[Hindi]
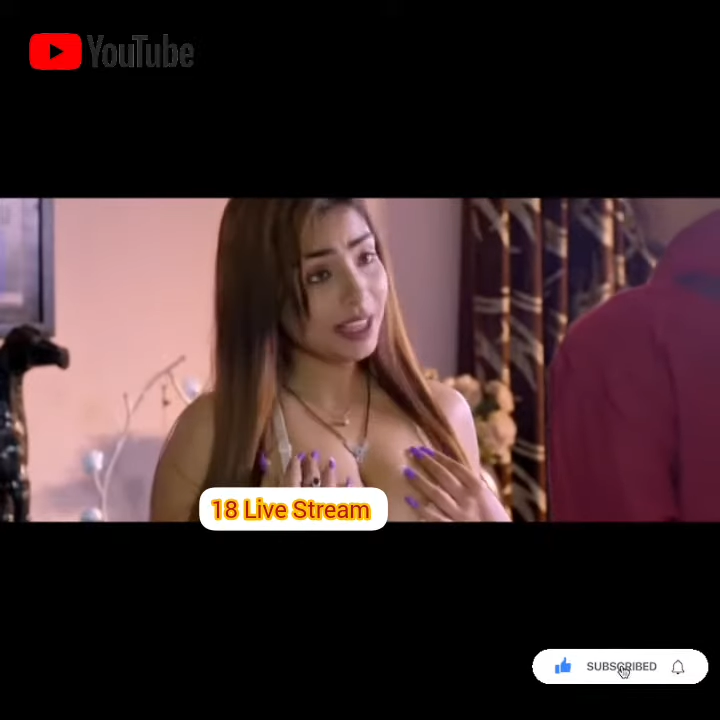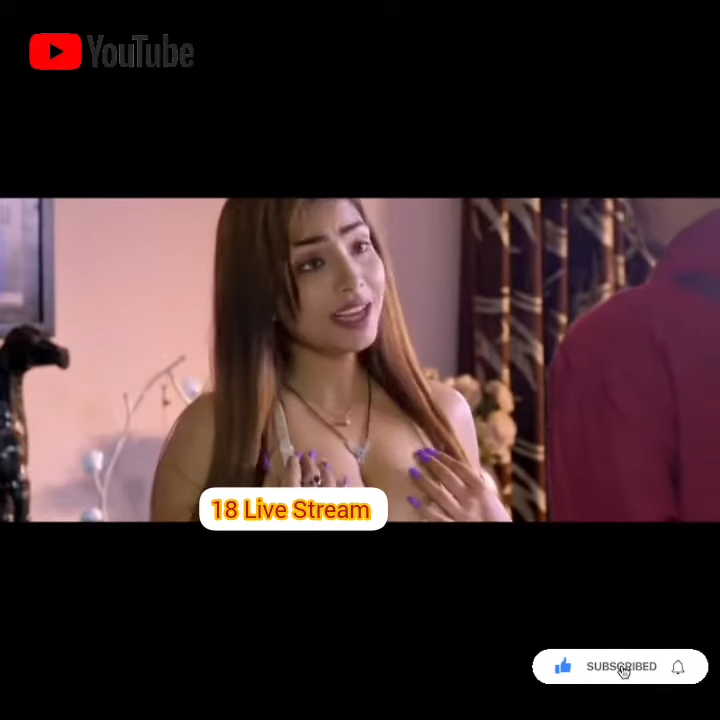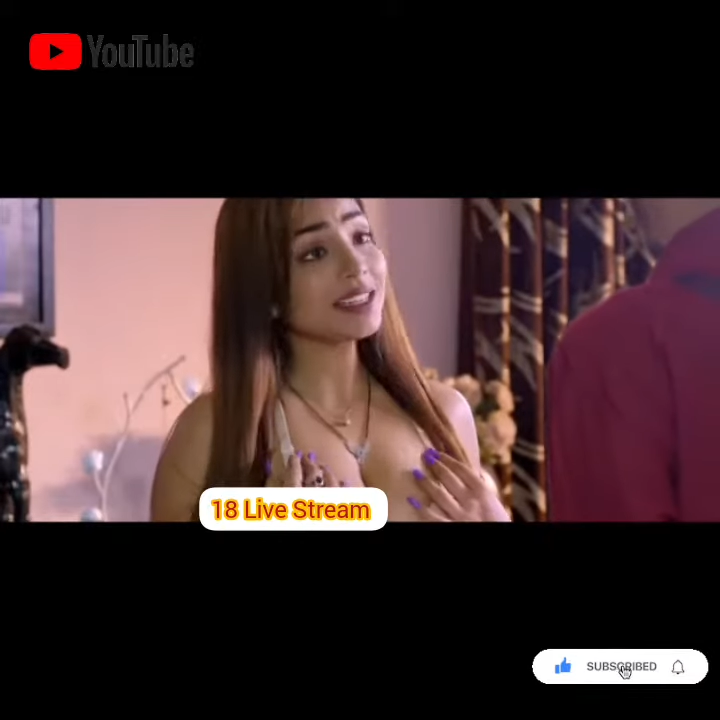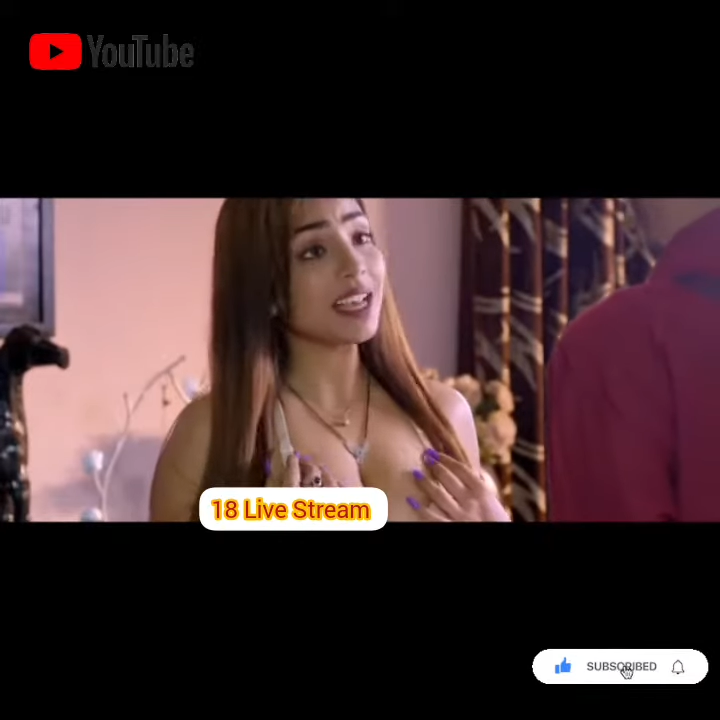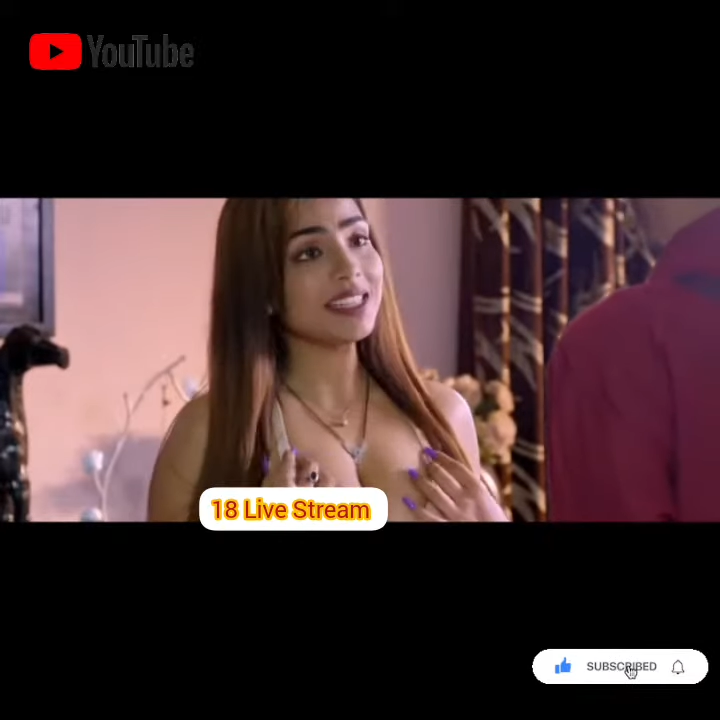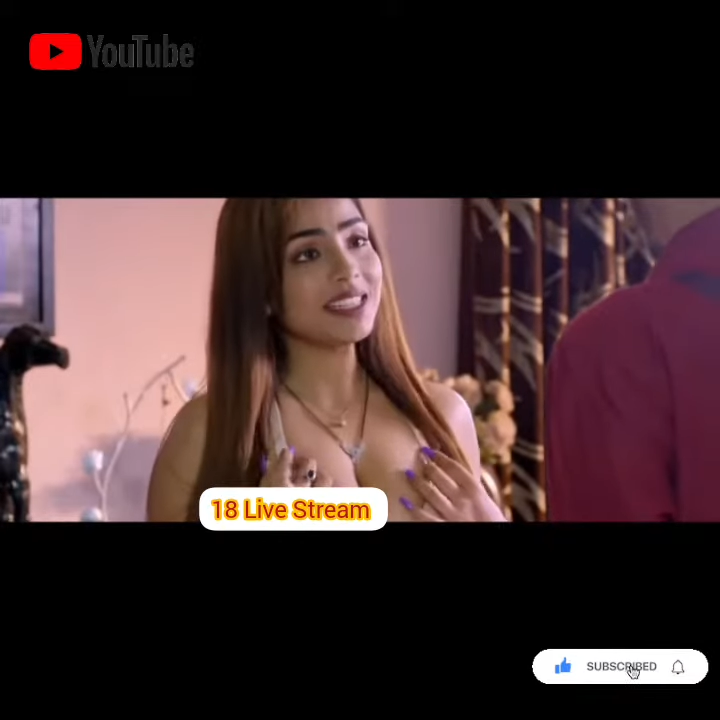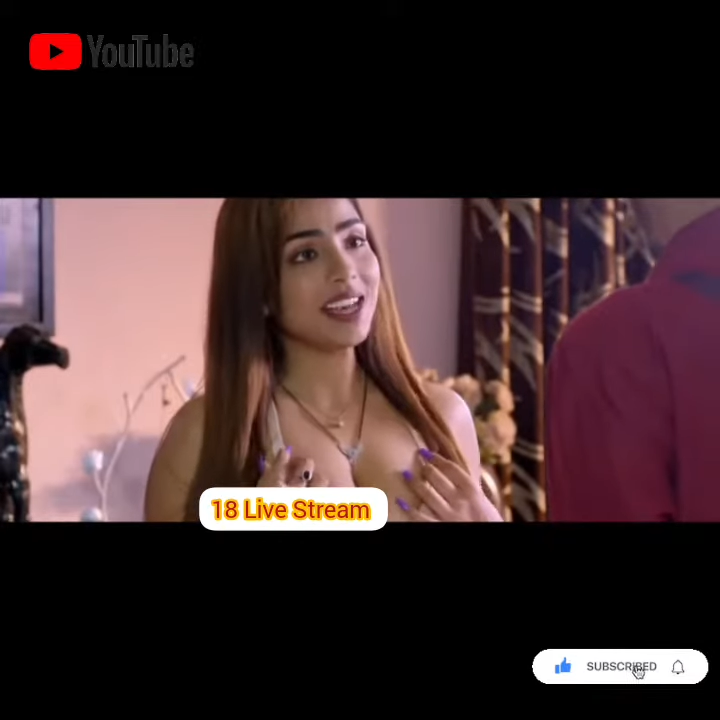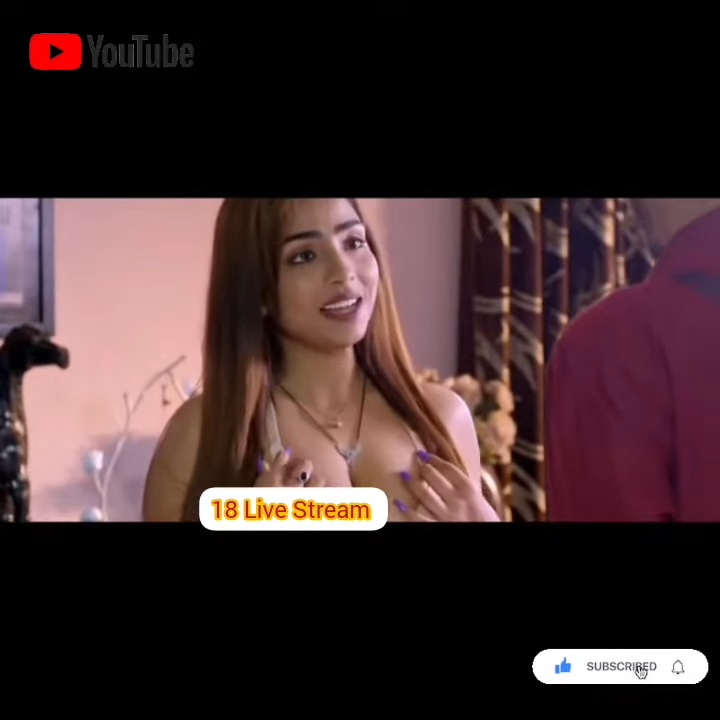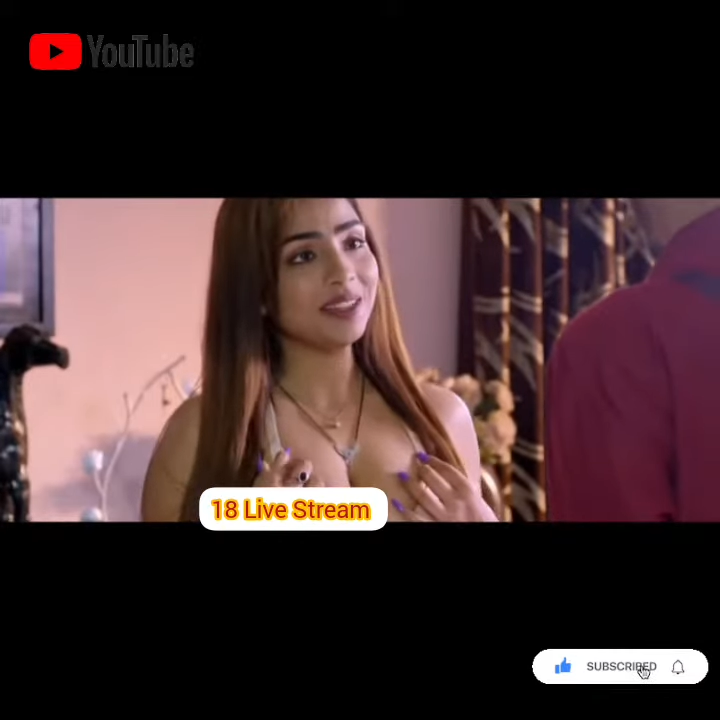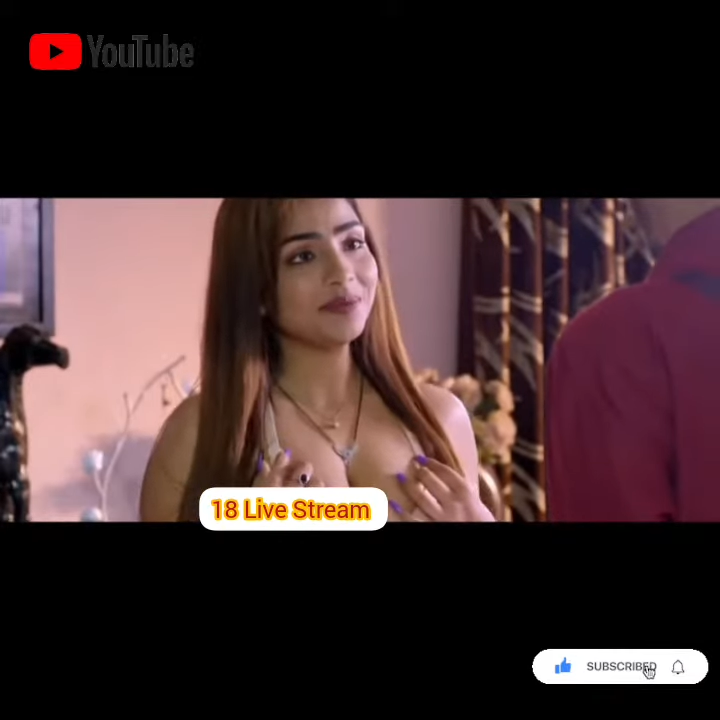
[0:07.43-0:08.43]
पपीते का
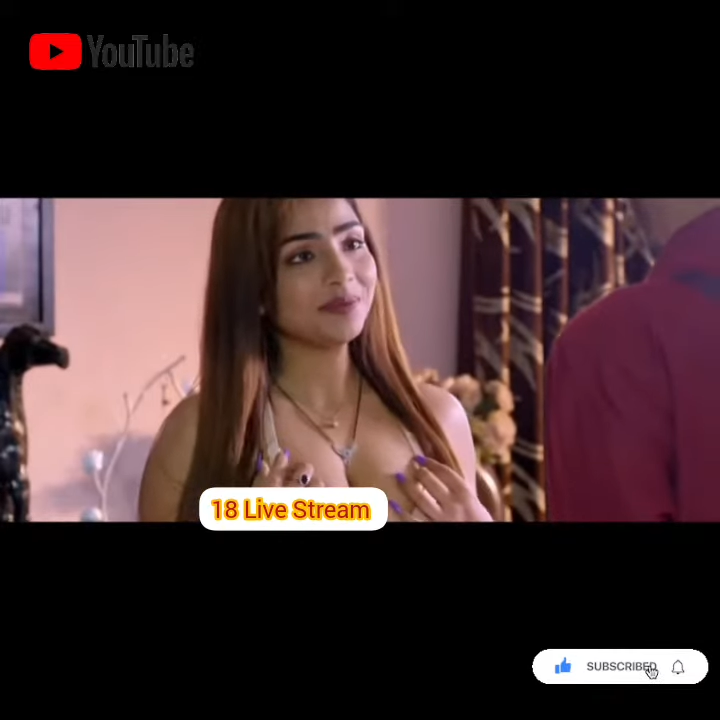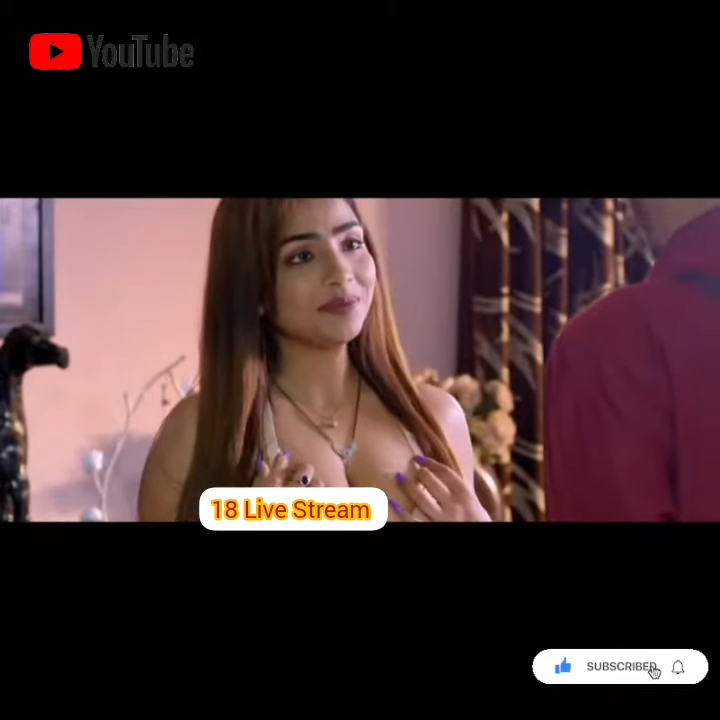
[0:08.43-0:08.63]
साइज क्या है